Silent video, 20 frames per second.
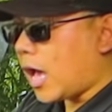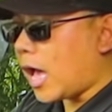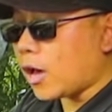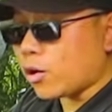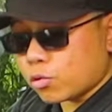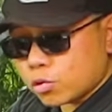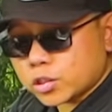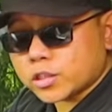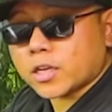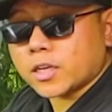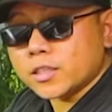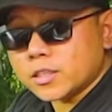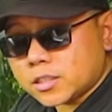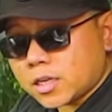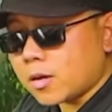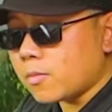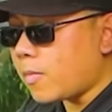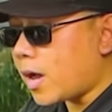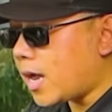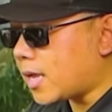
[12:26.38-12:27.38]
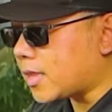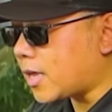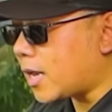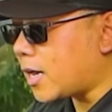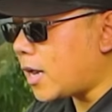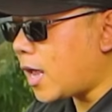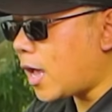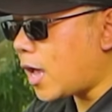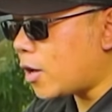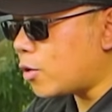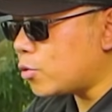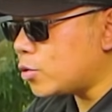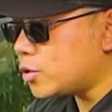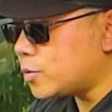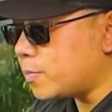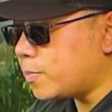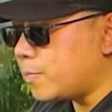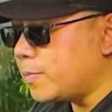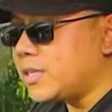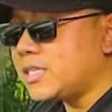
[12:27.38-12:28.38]
harus kencang banget karena
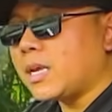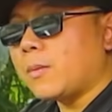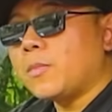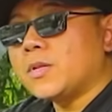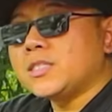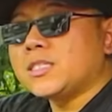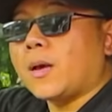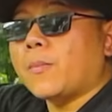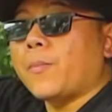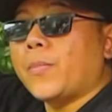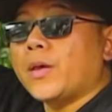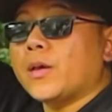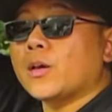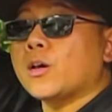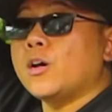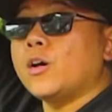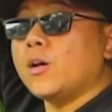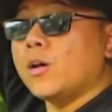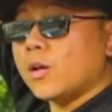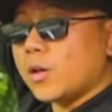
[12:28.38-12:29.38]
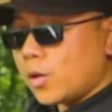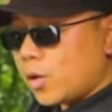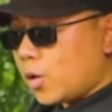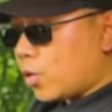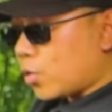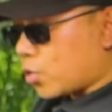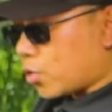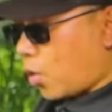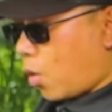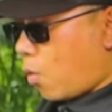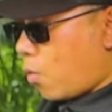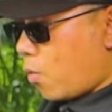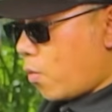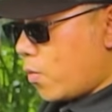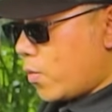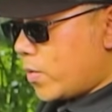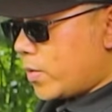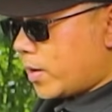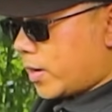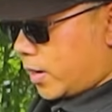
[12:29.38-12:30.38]
harus bisa mencapai ke
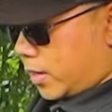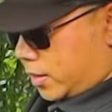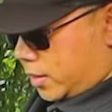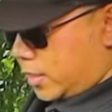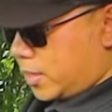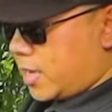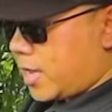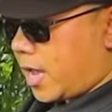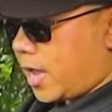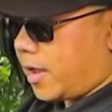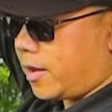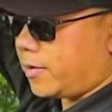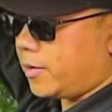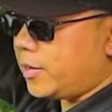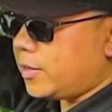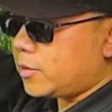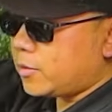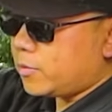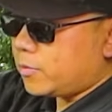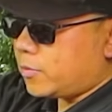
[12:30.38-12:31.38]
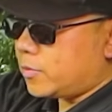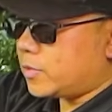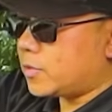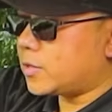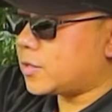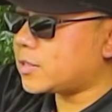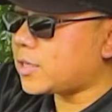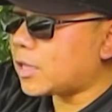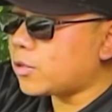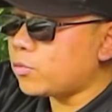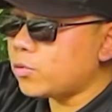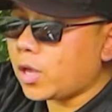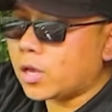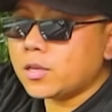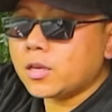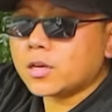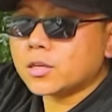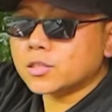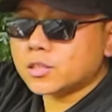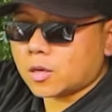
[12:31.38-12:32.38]
row ketiga. Ini
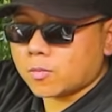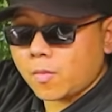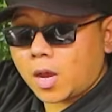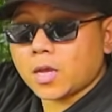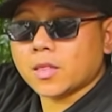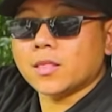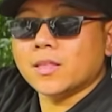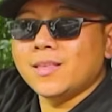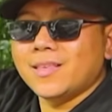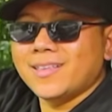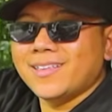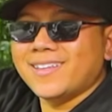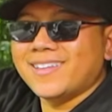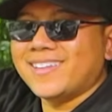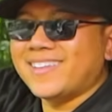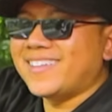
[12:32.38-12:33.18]
kesatunya aja kencang banget nih.